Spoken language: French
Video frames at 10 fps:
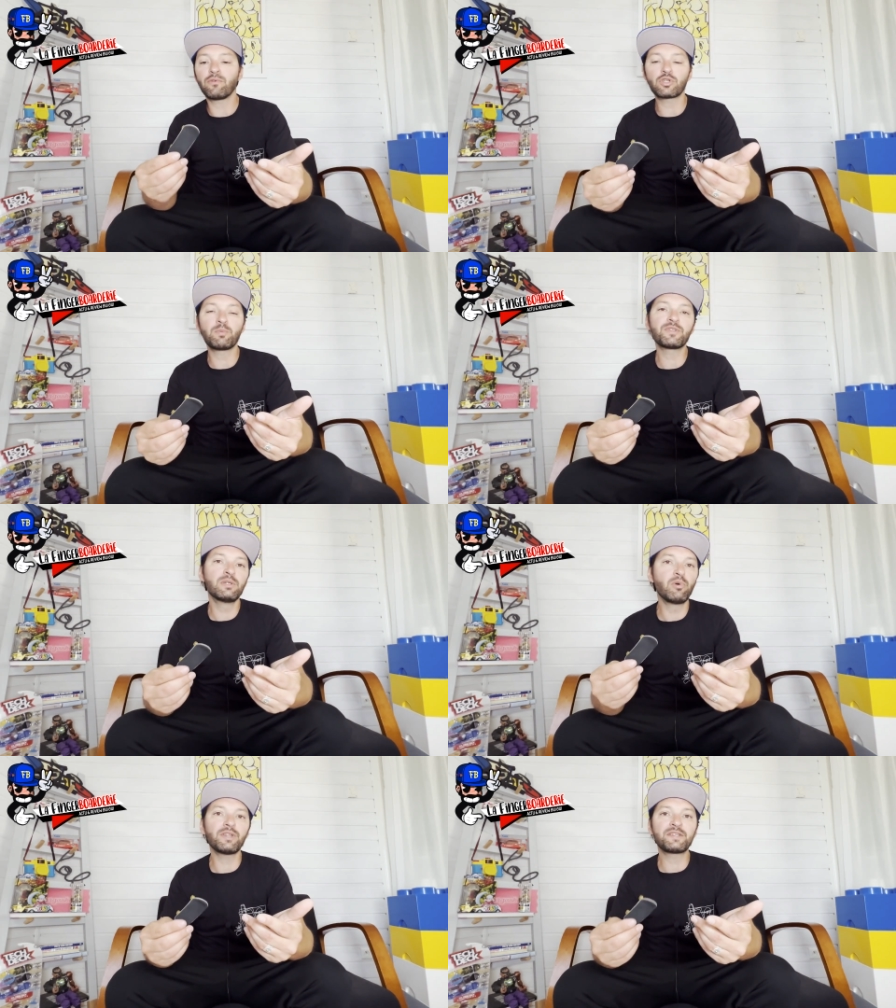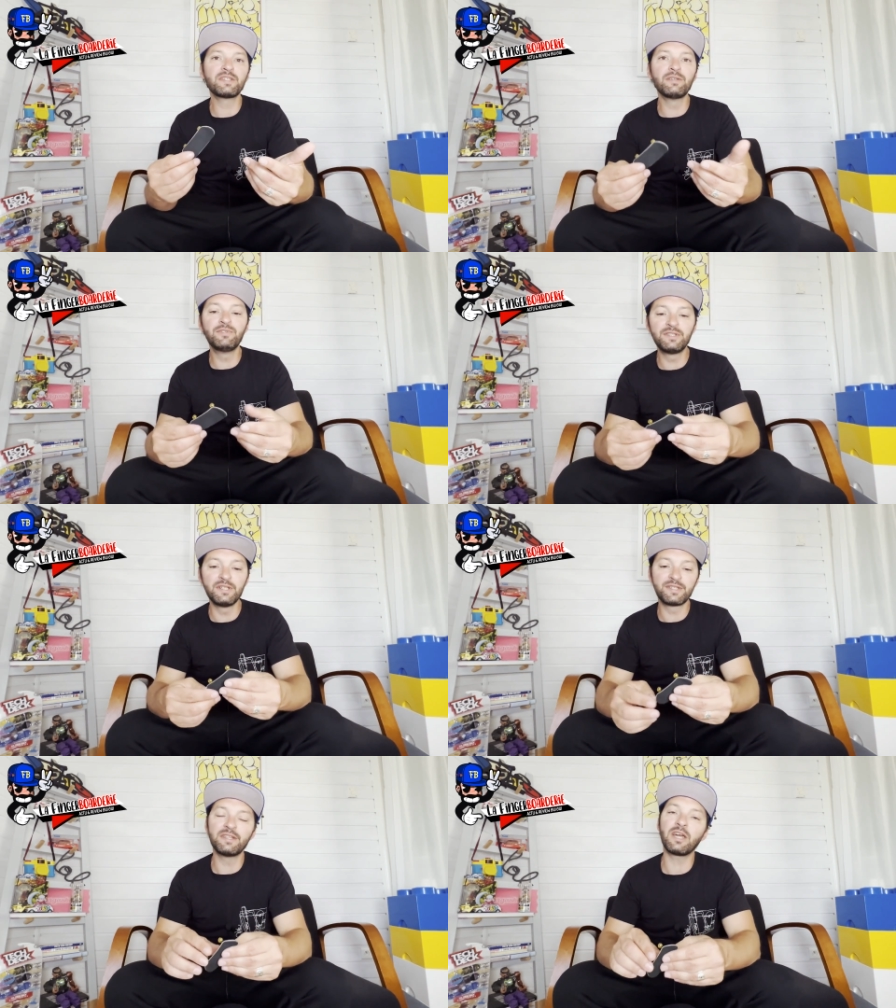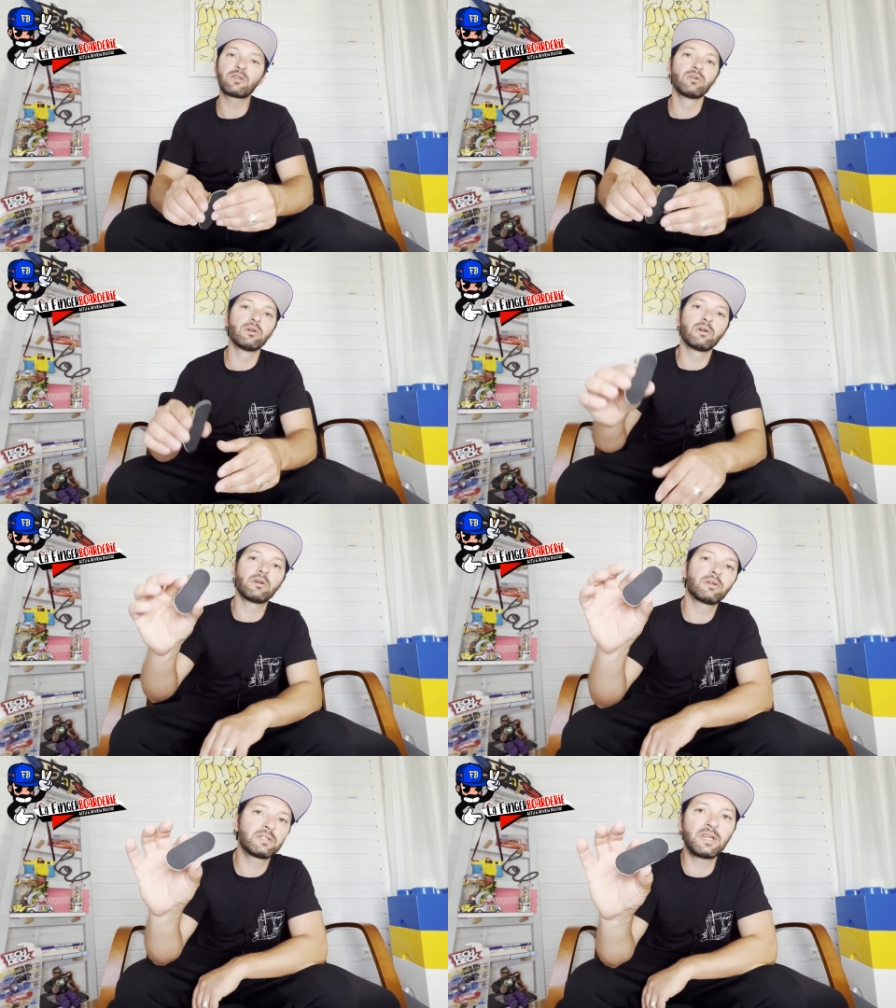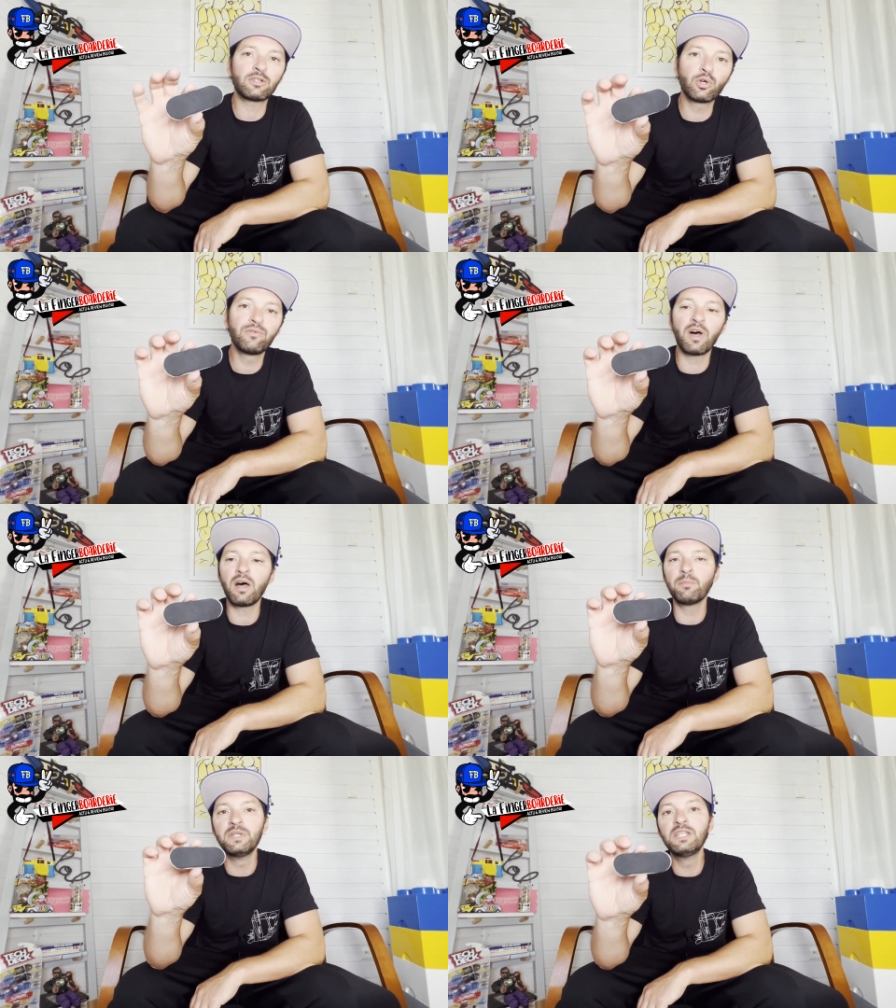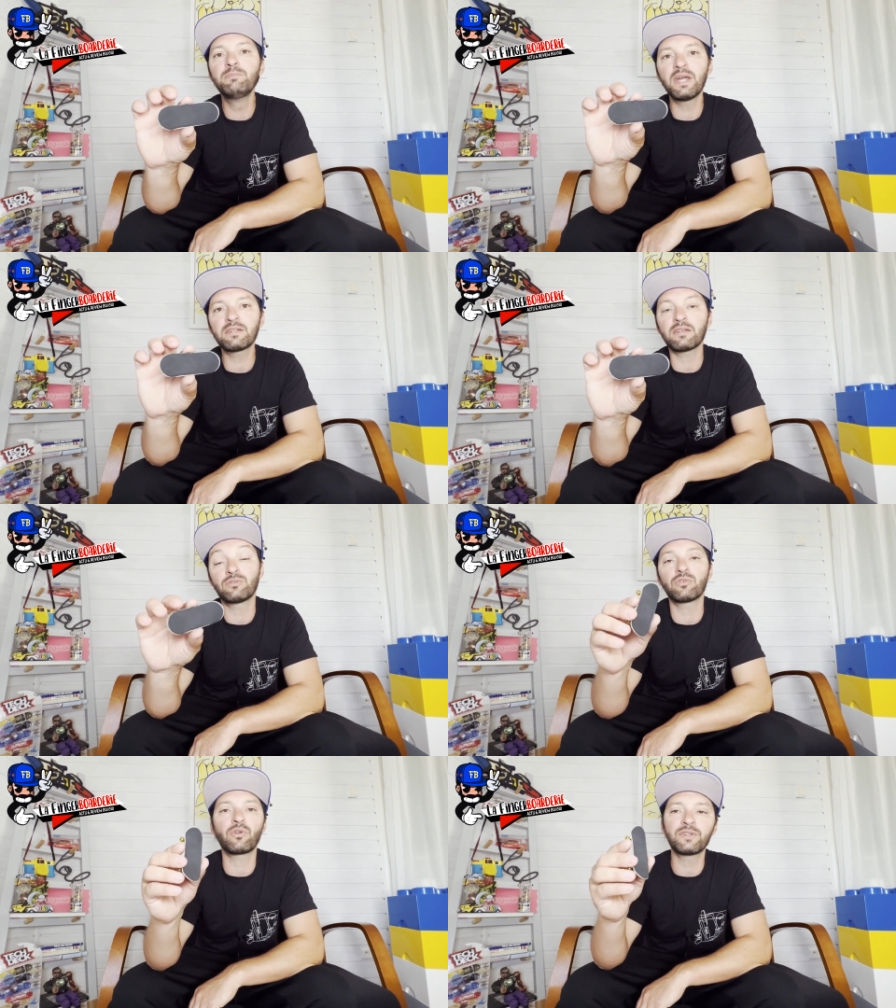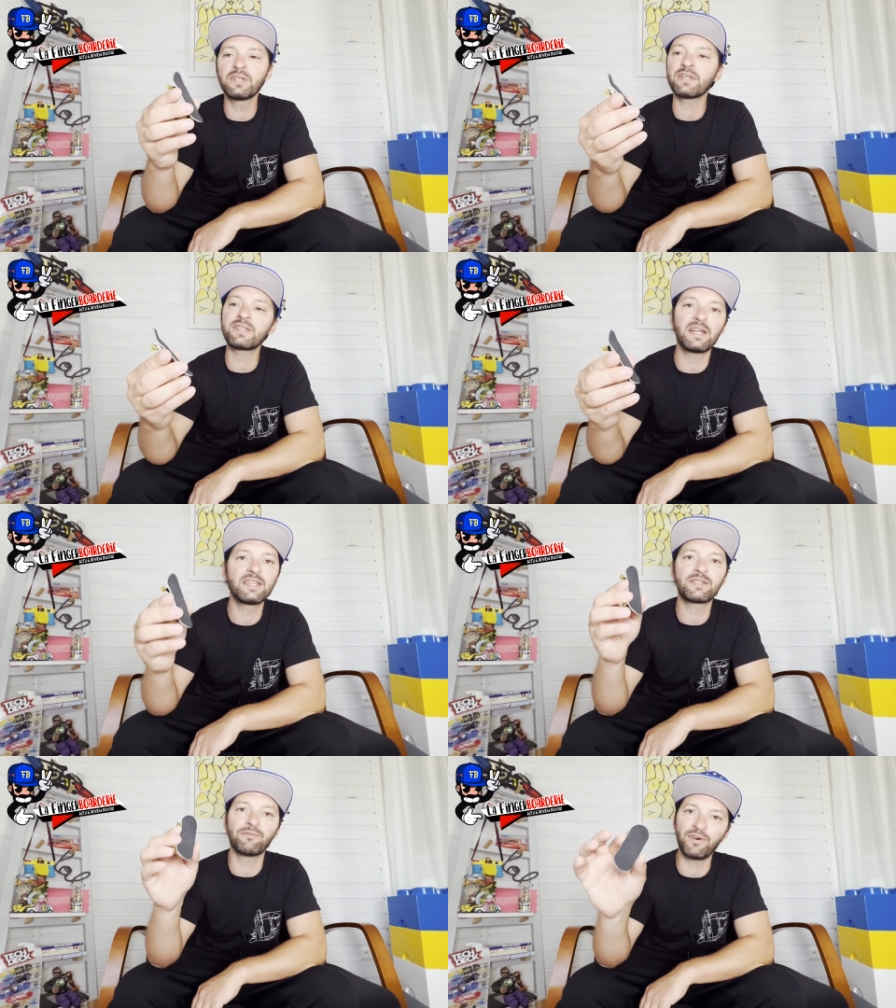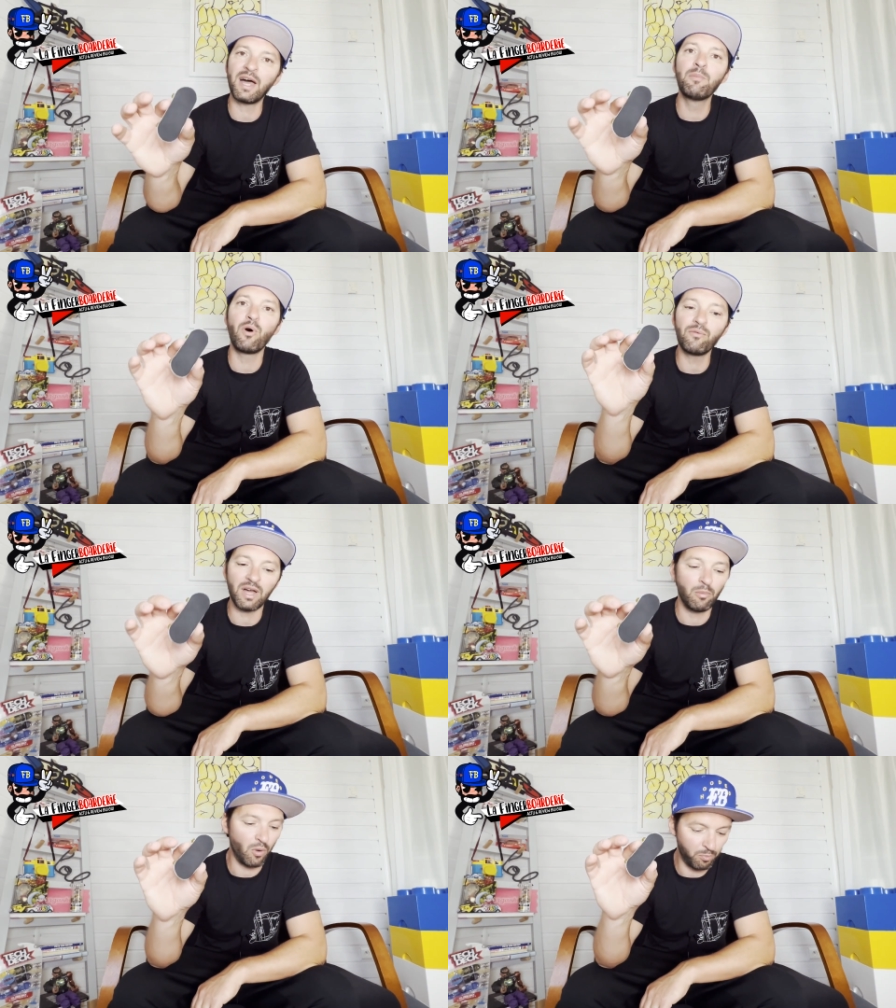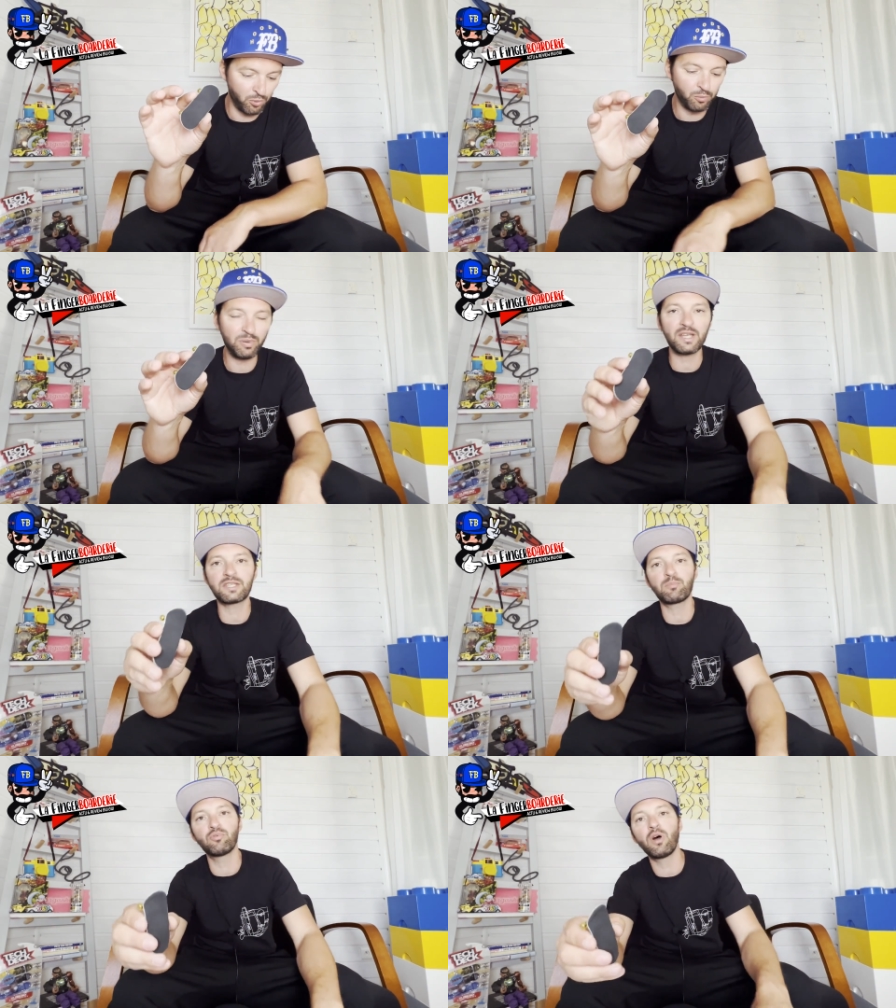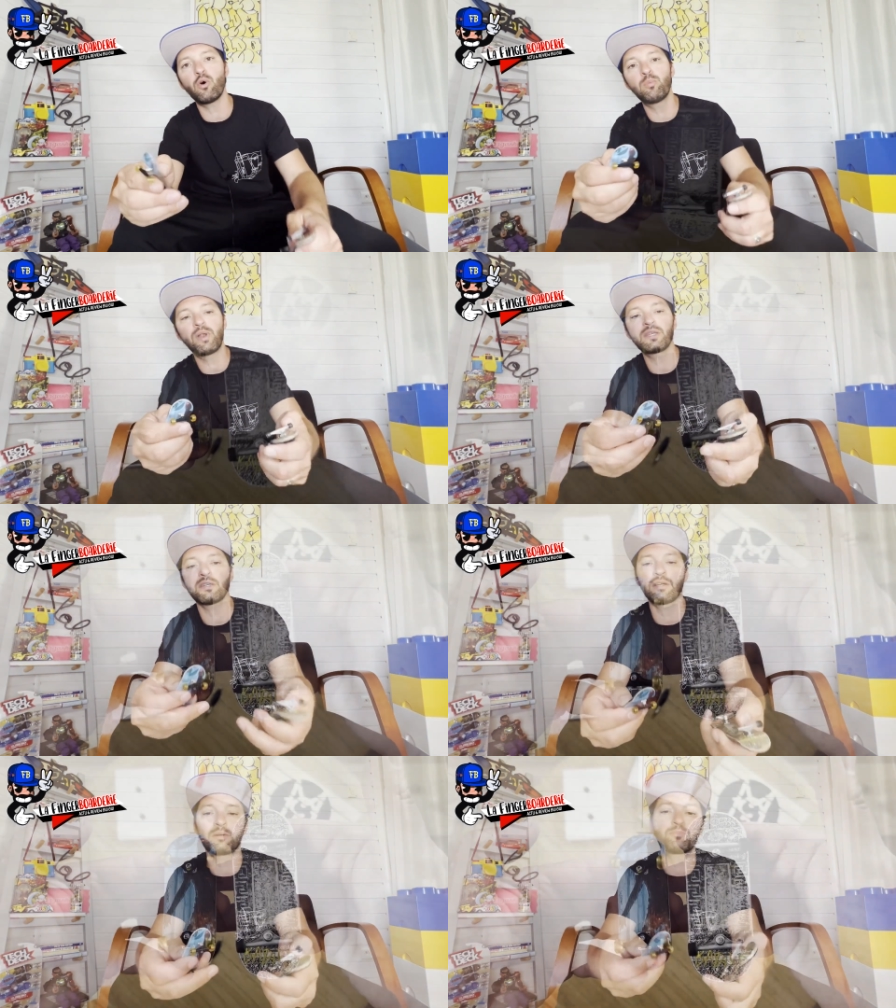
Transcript: franchement c'est une board assez difficile, c'est-à-dire que 80 mm sur 31, ça laisse vraiment, vraiment peu de place pour la replaque. Un